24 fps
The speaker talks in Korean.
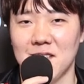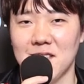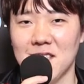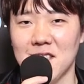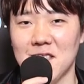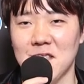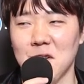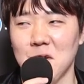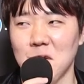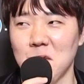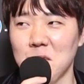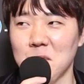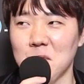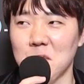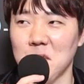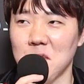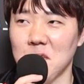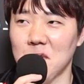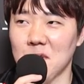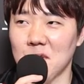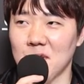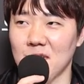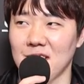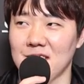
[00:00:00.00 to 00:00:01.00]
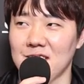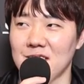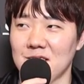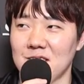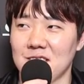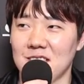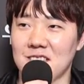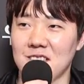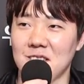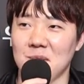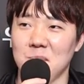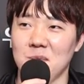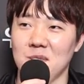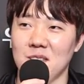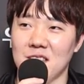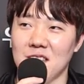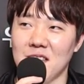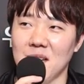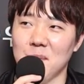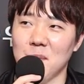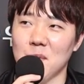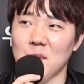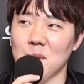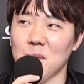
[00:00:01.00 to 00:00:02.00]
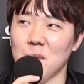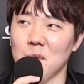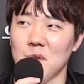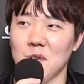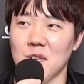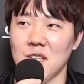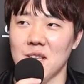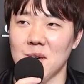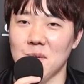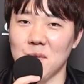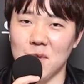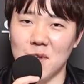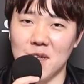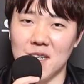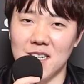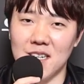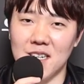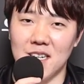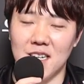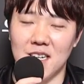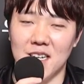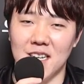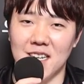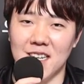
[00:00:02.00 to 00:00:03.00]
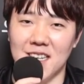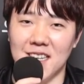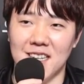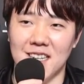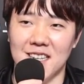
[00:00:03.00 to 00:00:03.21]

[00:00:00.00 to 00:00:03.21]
이제 서러움도 있었던 것 같아요. 이제 그리핀한테 한 번도 못 이기다 보니까